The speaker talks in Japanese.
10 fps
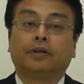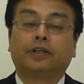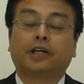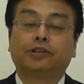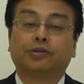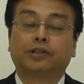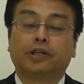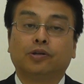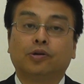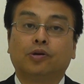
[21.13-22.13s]
北朝
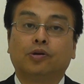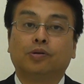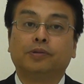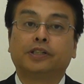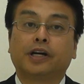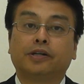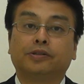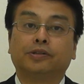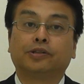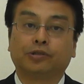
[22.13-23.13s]
鮮の
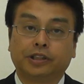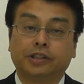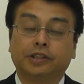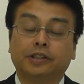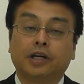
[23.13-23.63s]
ミサイル阻